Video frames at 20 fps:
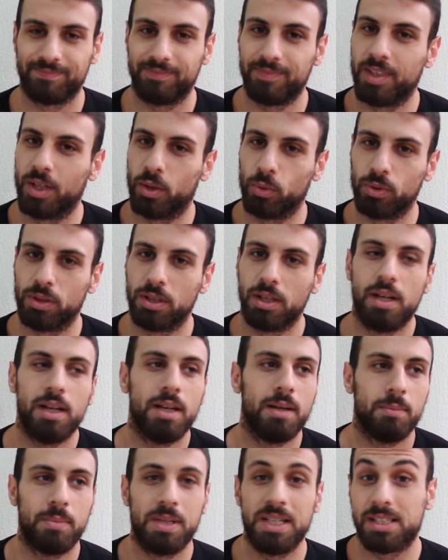دونت
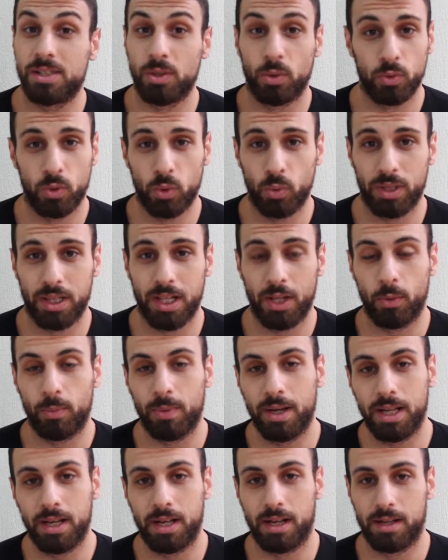بليز دونت دو ات لانه ما
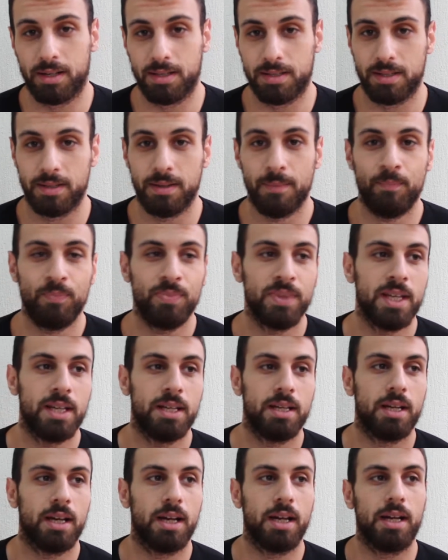لها عازه
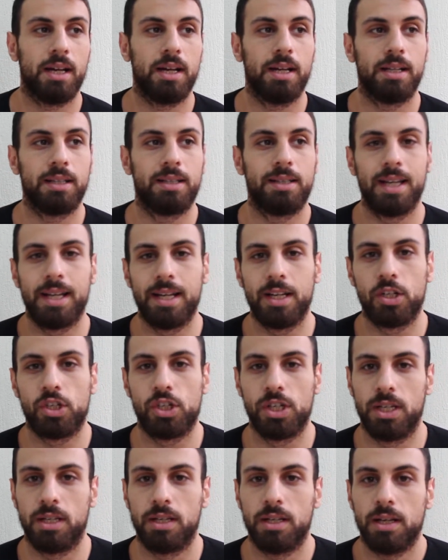أه
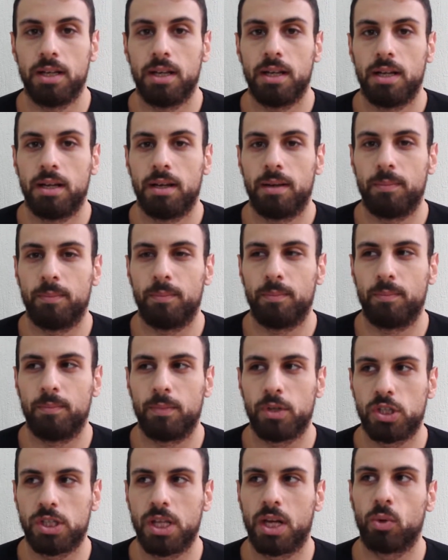شيء
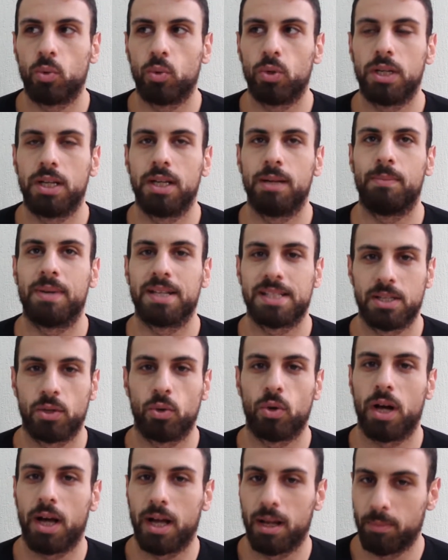مش ضروري بس
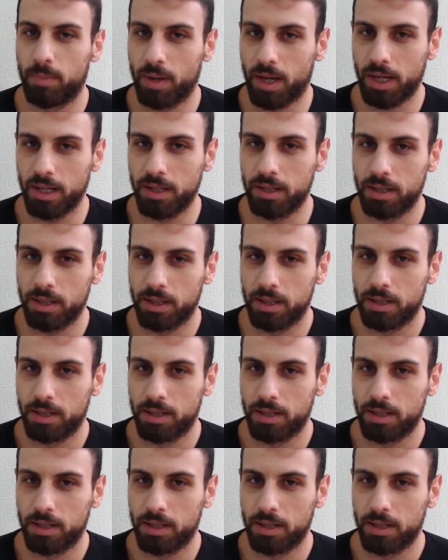نروح على البحر